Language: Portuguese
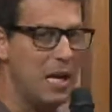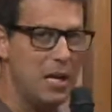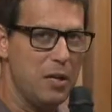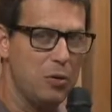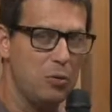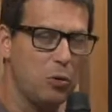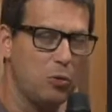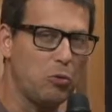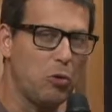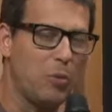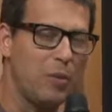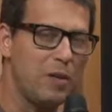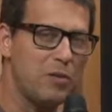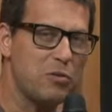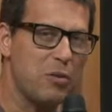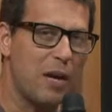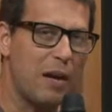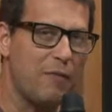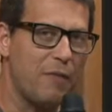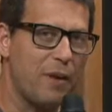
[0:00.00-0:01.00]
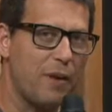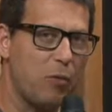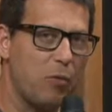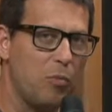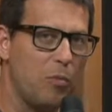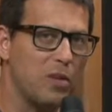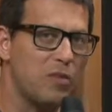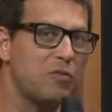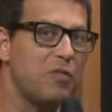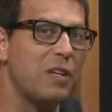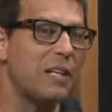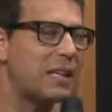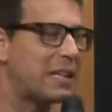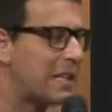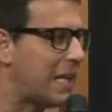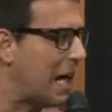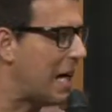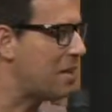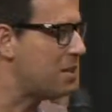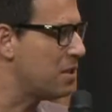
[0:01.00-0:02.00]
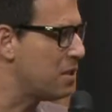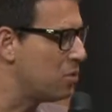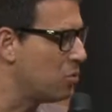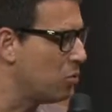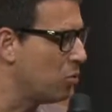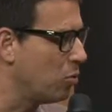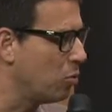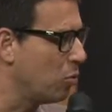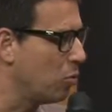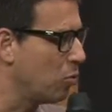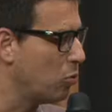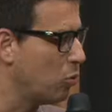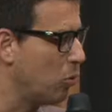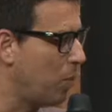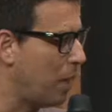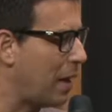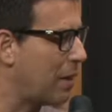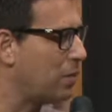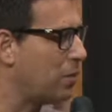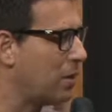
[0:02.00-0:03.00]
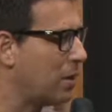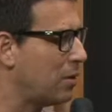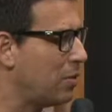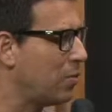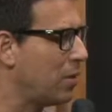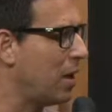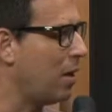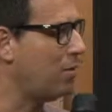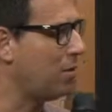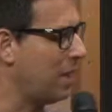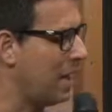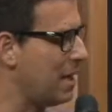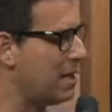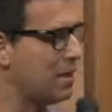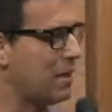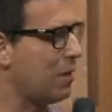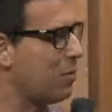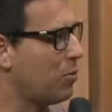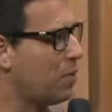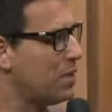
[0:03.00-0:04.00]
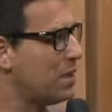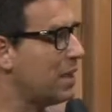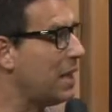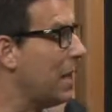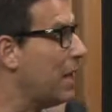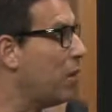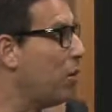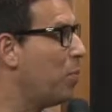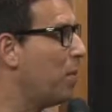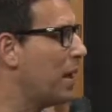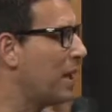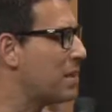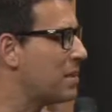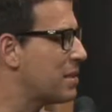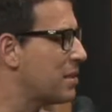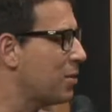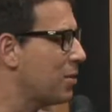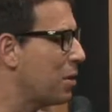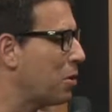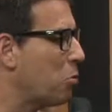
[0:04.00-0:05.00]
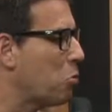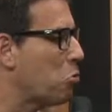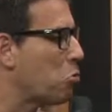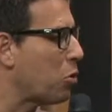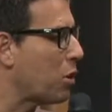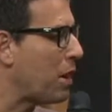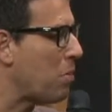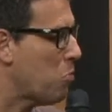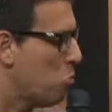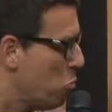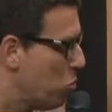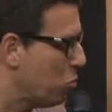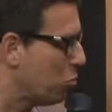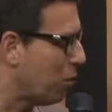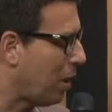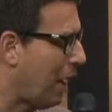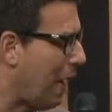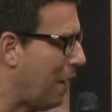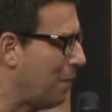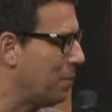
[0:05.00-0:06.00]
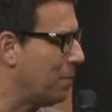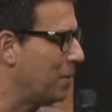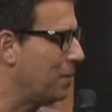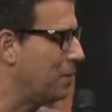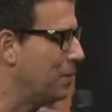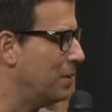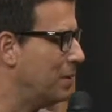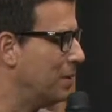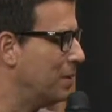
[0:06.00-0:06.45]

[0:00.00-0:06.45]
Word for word: E o doutor mencionava aí algumas vantagens do, do, do parto natural, que é essa coisa da recuperação, né, doutor, que é muito rápida.